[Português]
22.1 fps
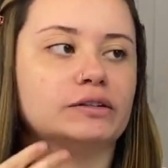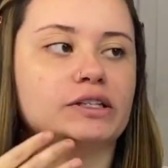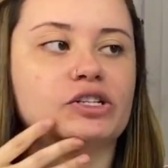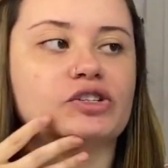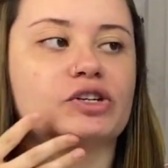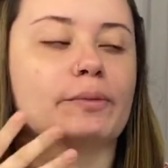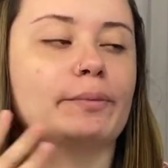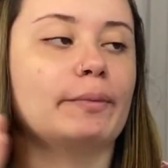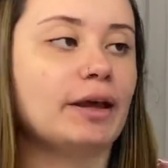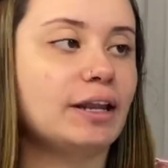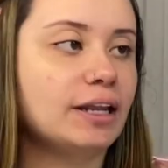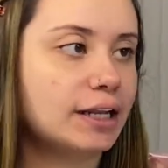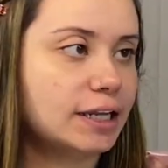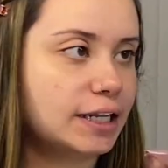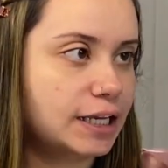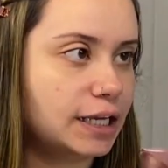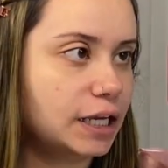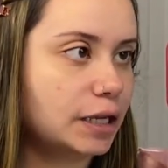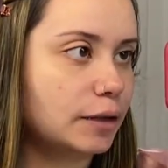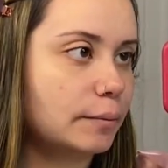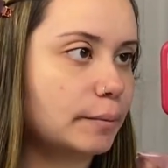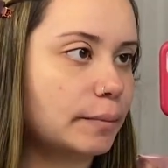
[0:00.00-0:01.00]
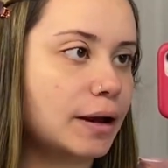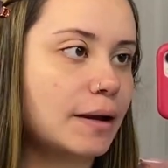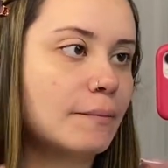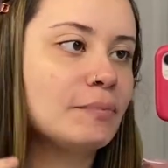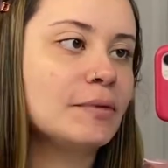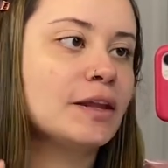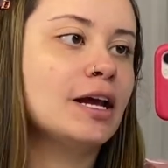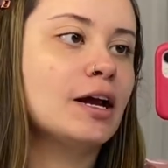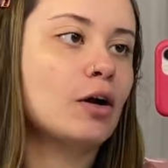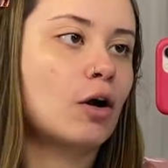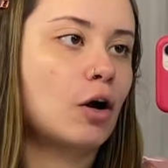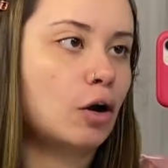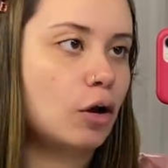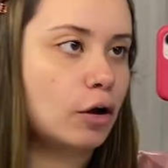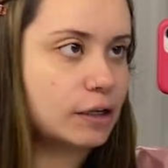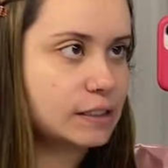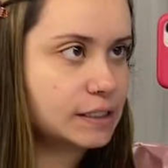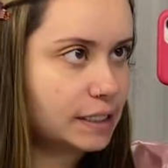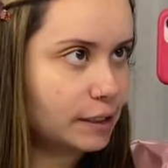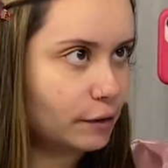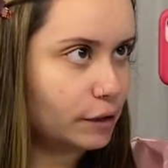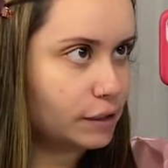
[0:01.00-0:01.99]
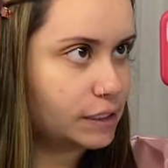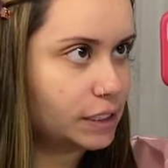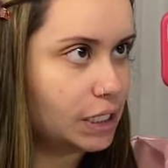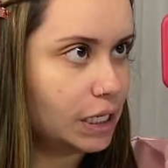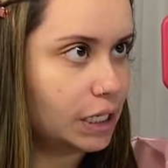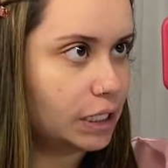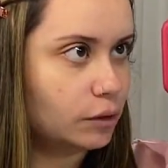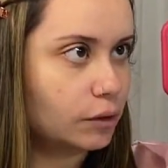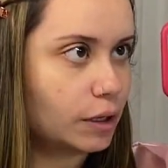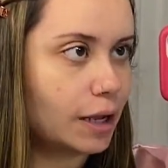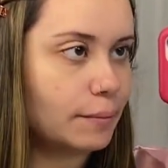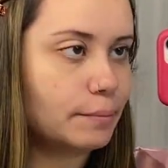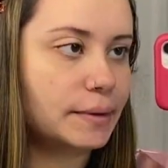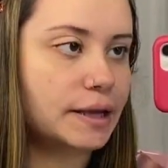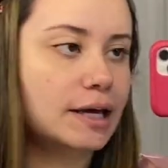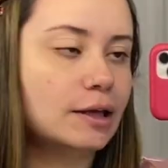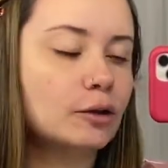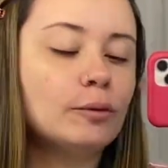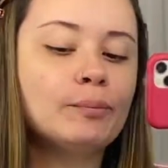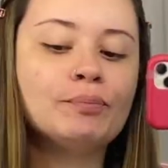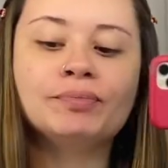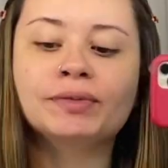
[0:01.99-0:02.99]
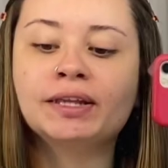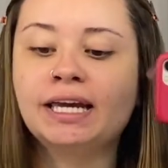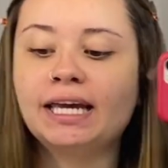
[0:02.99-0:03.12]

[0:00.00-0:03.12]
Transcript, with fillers: deixo a pele limpa, coloco esse negocinho aqui no cabelo.